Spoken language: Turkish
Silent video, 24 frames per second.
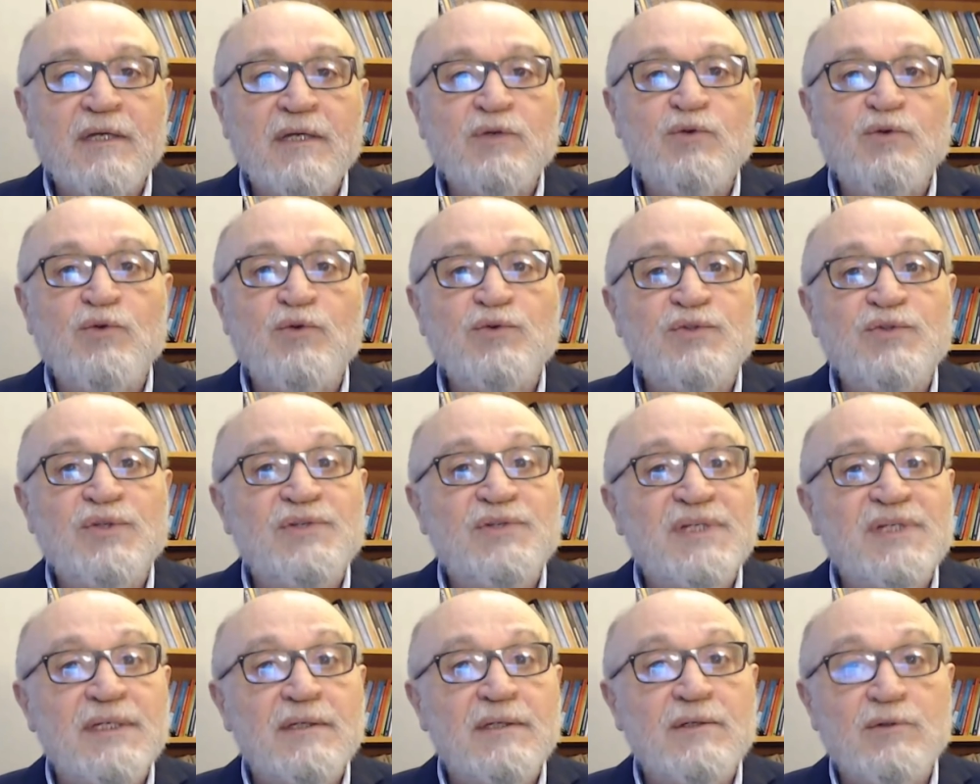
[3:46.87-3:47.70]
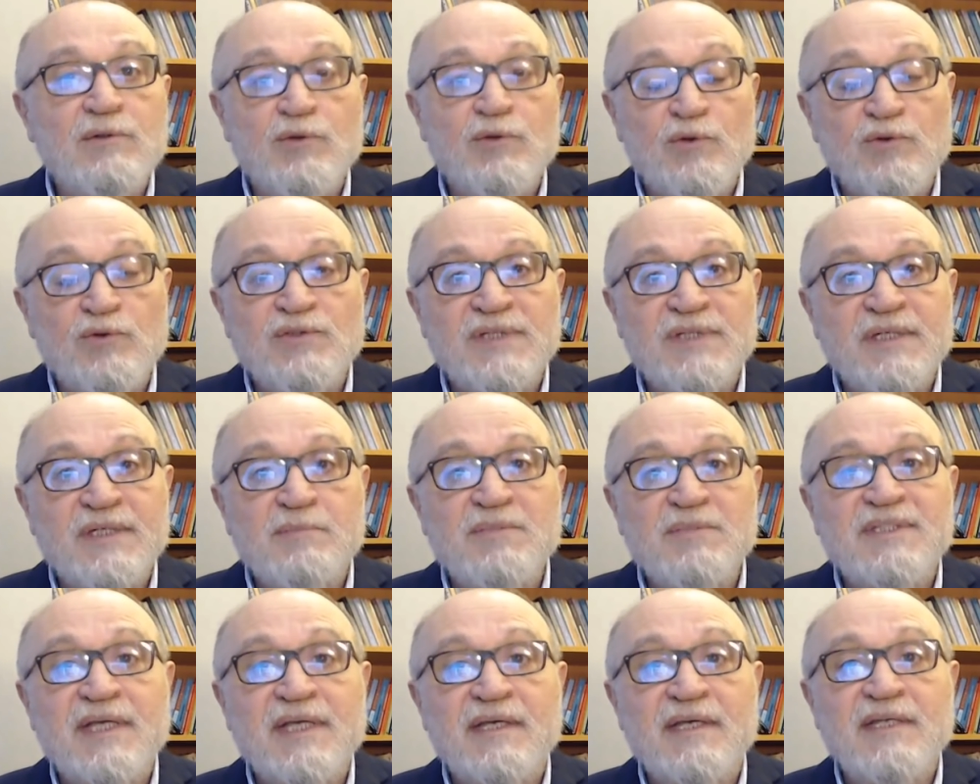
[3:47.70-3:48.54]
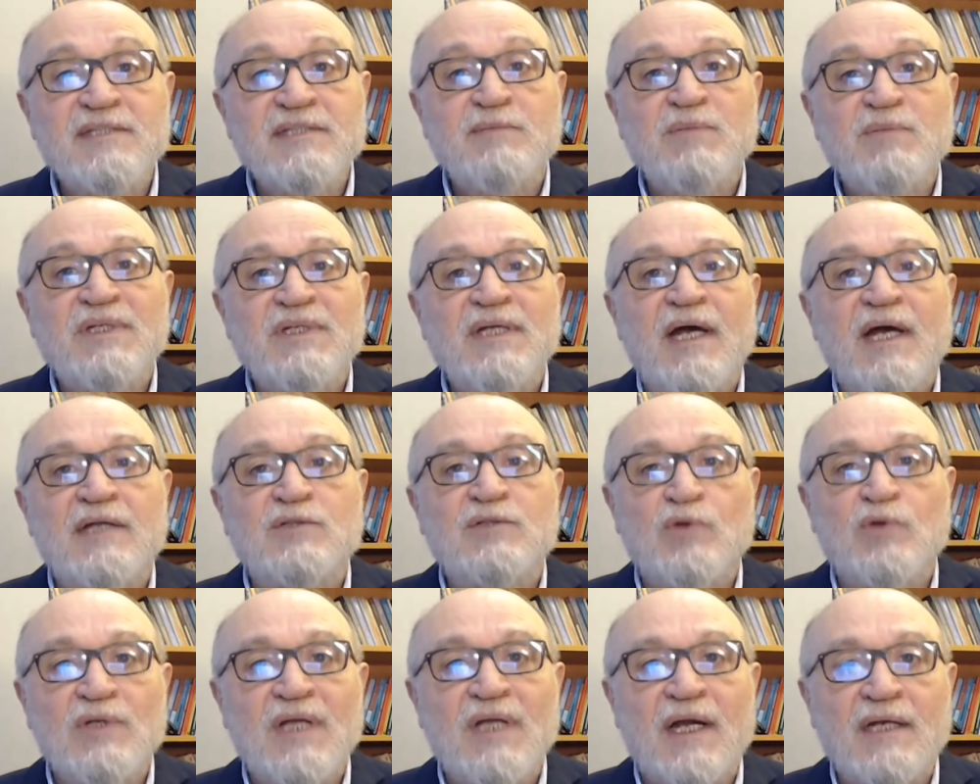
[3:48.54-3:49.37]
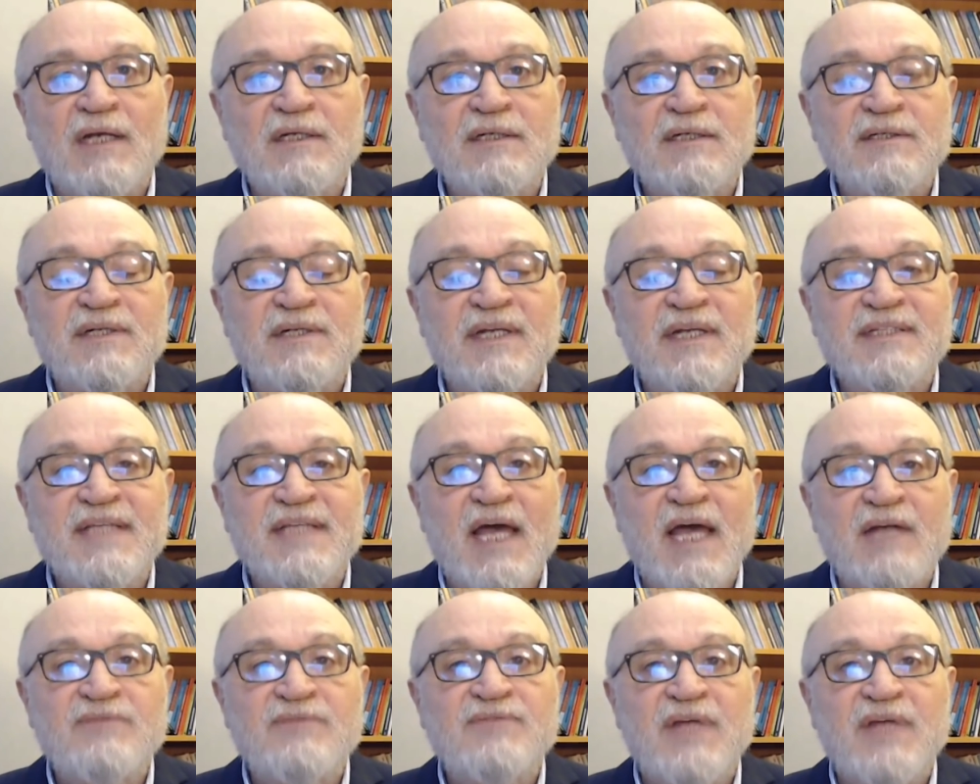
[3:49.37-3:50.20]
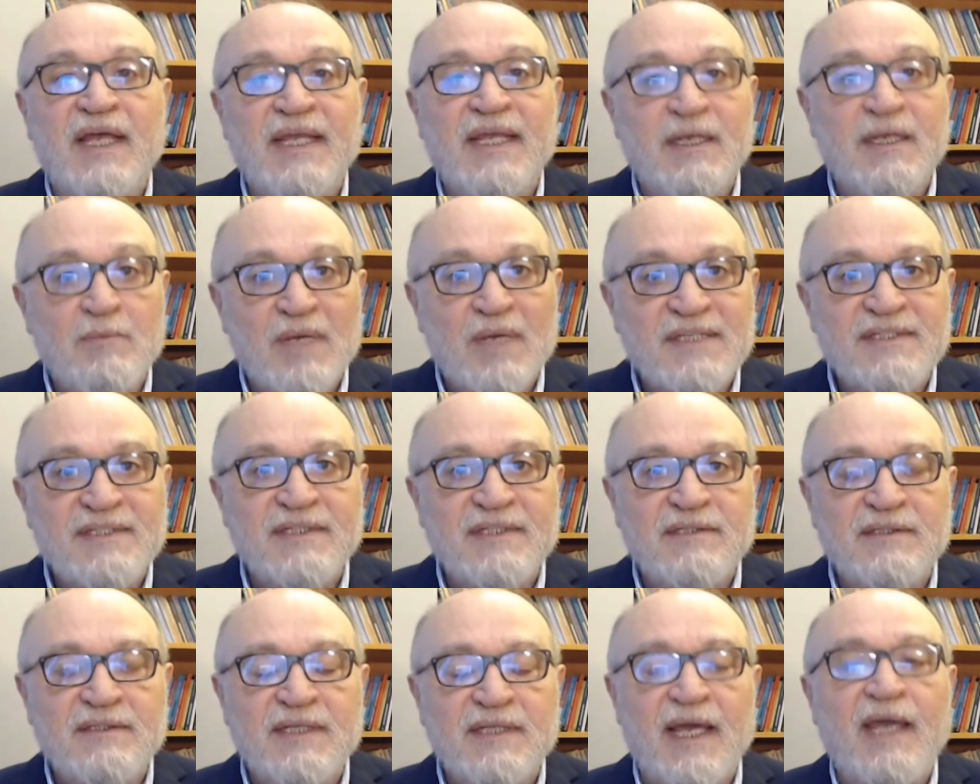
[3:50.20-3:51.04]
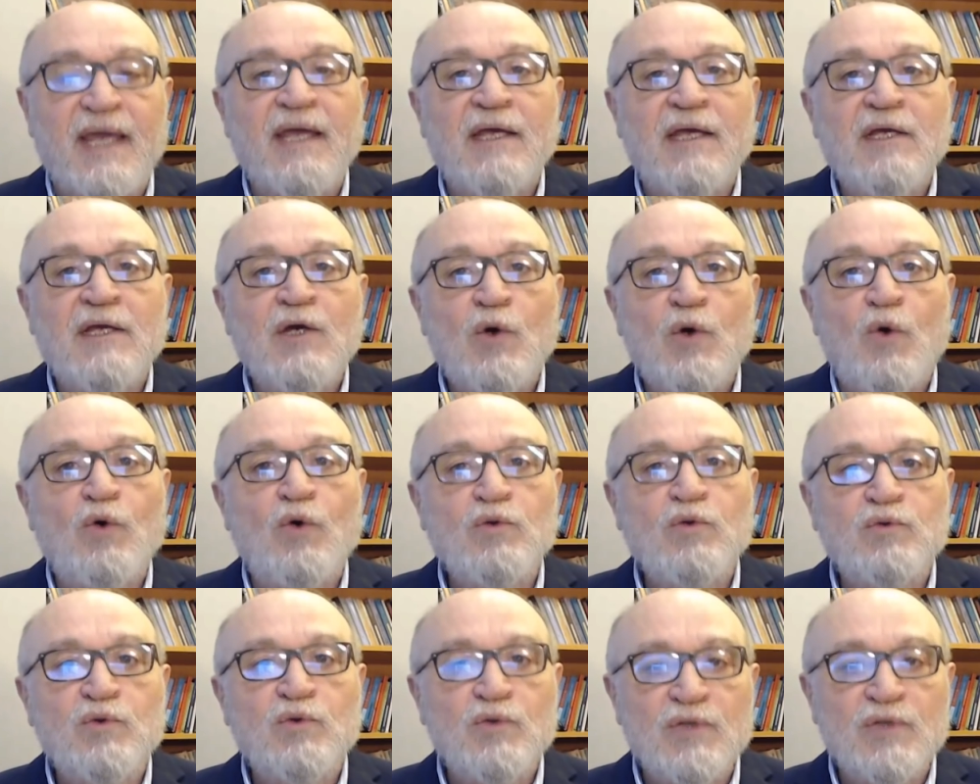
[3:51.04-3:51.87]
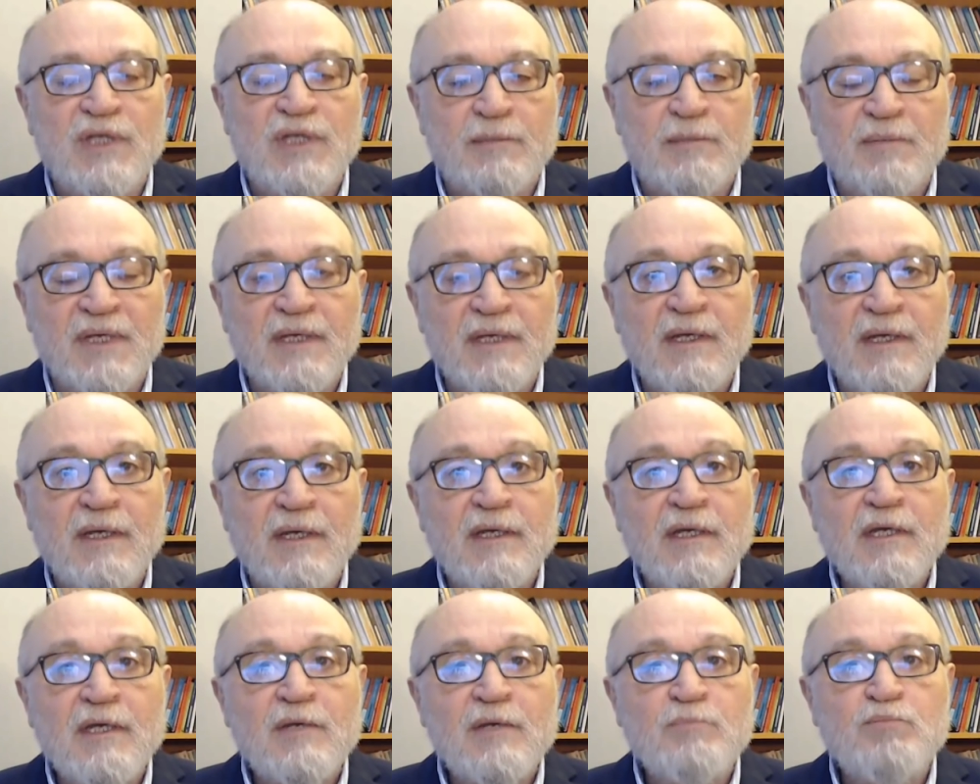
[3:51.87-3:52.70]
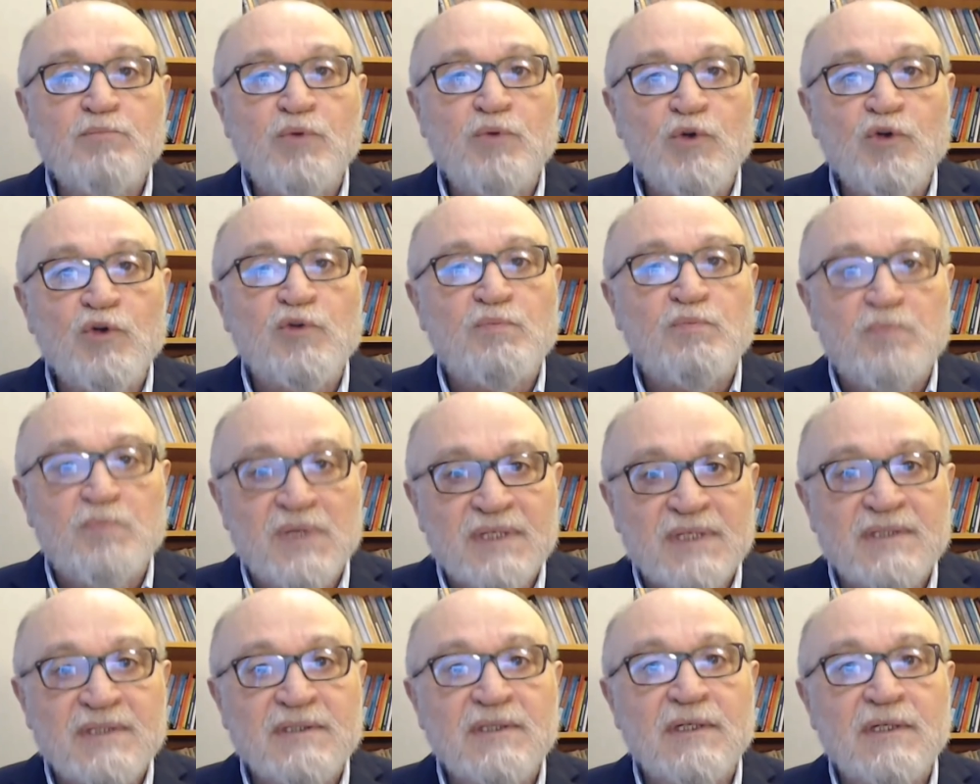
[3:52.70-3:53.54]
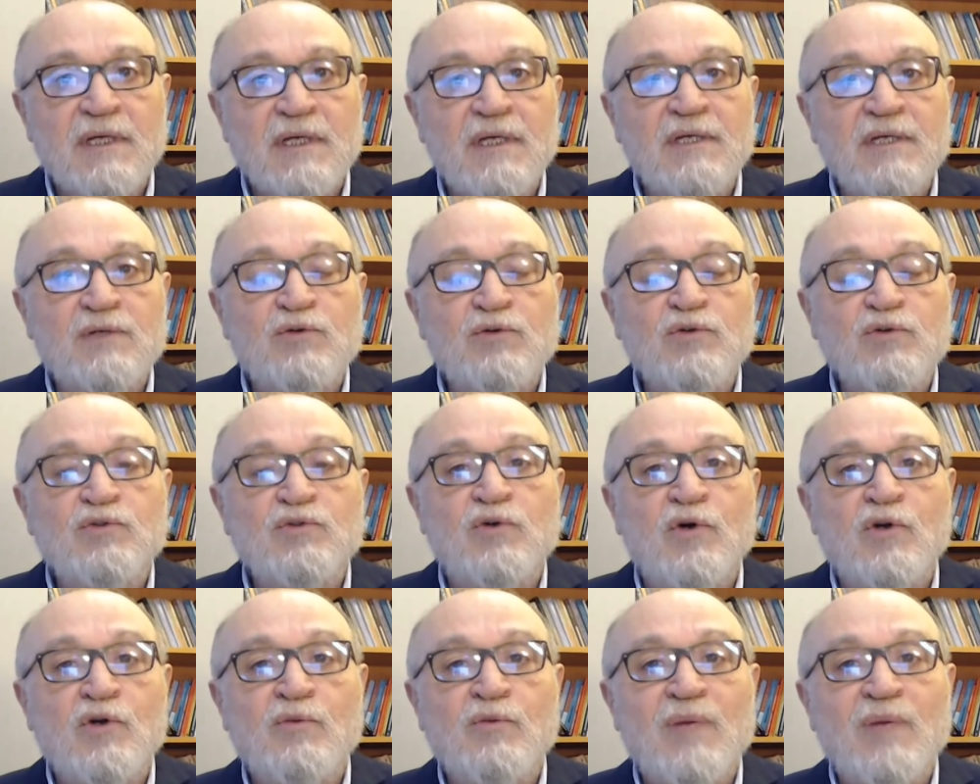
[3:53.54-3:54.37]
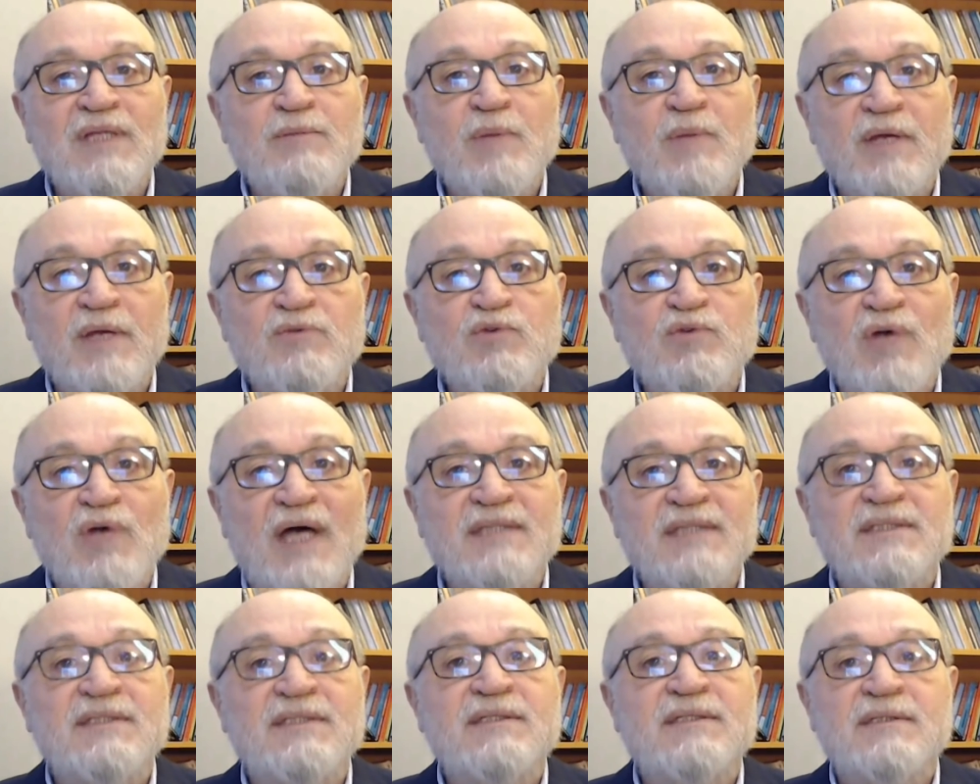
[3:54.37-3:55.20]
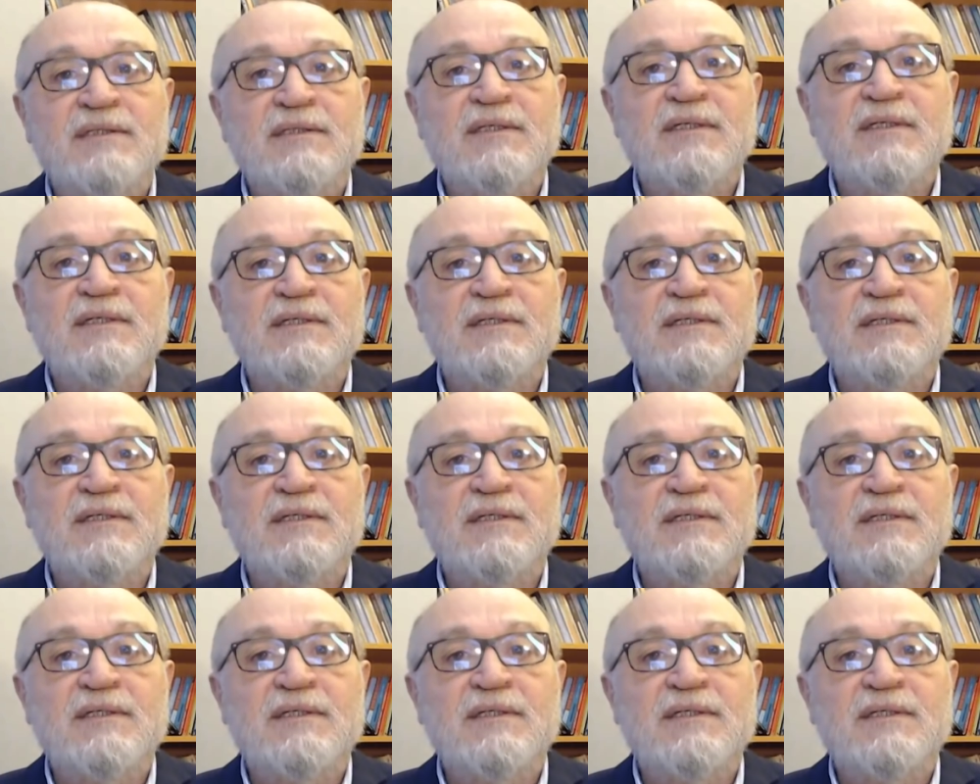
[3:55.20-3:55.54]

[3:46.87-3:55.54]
100, 128 milyar dolarlık rezerv erimesinde olduğu gibi büyük bir e, kur korumalı mevduat e,